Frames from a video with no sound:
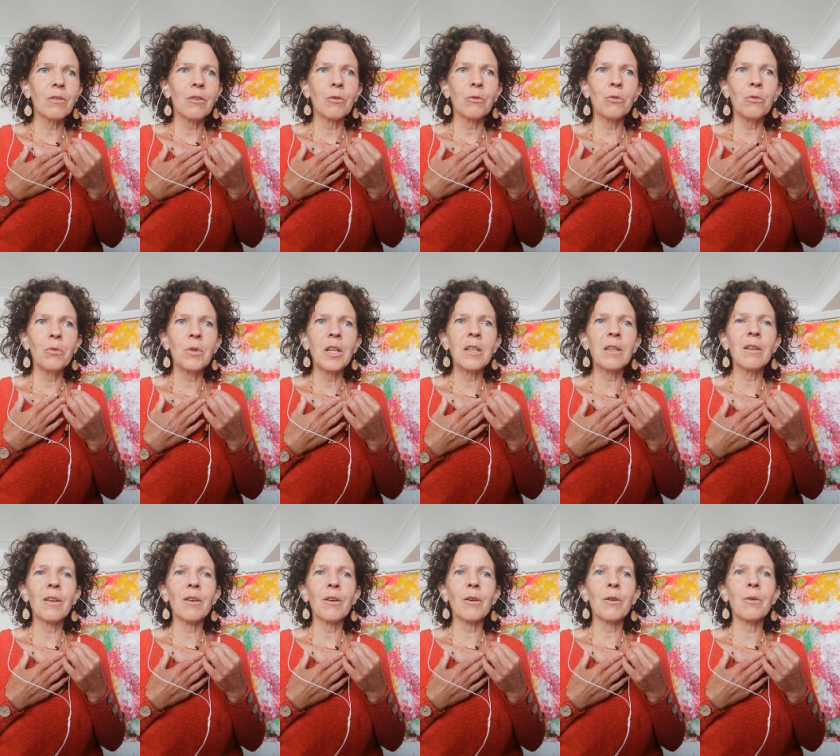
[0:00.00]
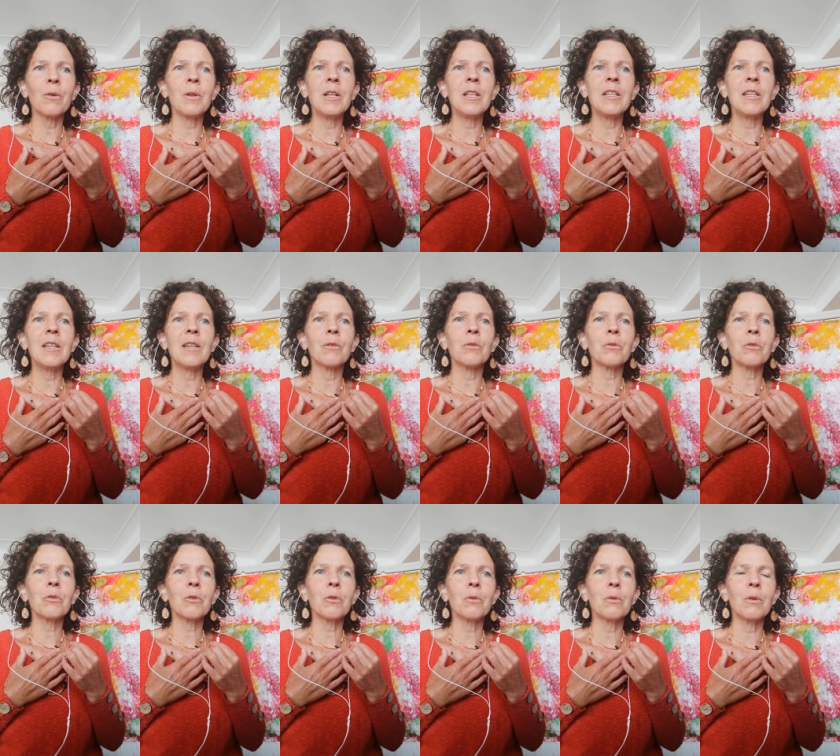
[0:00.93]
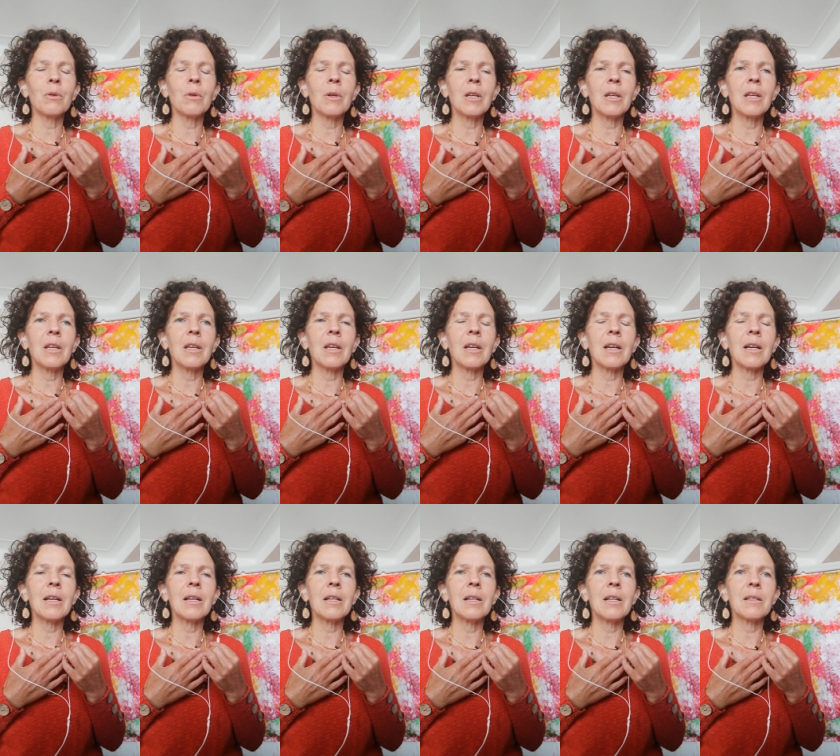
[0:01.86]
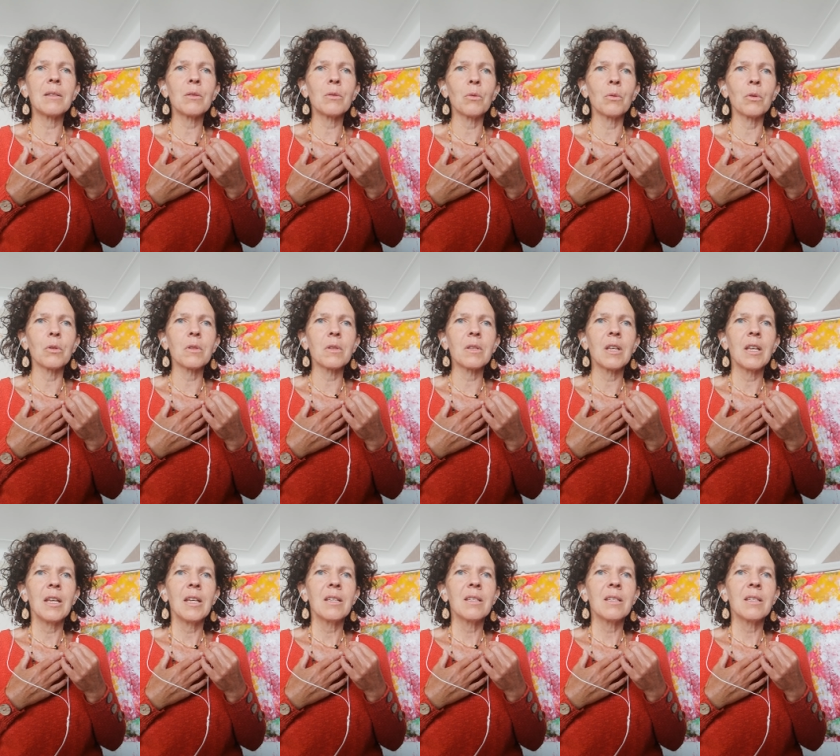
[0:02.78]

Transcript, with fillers: dans tous les cœurs reliés entre eux et à la source.